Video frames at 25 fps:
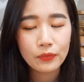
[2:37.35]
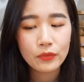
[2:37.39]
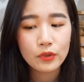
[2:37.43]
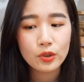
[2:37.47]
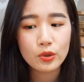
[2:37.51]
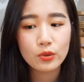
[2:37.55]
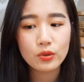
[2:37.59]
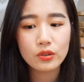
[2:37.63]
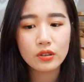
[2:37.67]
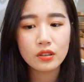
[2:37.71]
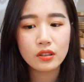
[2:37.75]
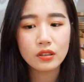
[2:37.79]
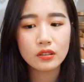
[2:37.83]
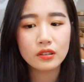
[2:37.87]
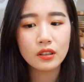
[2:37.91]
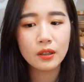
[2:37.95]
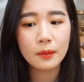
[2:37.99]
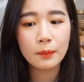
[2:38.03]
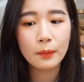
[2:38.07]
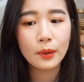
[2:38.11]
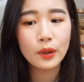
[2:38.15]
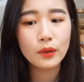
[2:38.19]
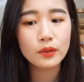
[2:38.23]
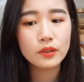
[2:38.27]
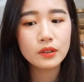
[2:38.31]
就是可能
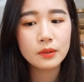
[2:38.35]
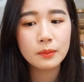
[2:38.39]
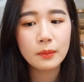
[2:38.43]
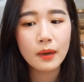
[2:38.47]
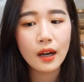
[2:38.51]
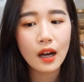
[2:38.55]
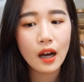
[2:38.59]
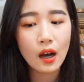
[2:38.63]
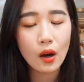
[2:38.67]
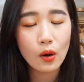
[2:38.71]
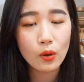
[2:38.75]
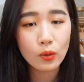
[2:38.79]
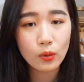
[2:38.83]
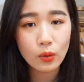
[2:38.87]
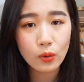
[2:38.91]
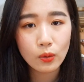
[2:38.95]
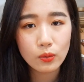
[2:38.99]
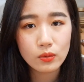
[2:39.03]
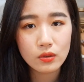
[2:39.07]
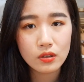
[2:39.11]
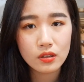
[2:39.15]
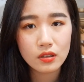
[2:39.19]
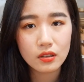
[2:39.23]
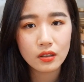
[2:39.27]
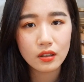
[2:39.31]
没有那么好
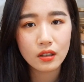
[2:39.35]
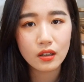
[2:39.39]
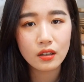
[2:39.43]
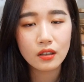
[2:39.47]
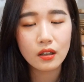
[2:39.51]
控制了。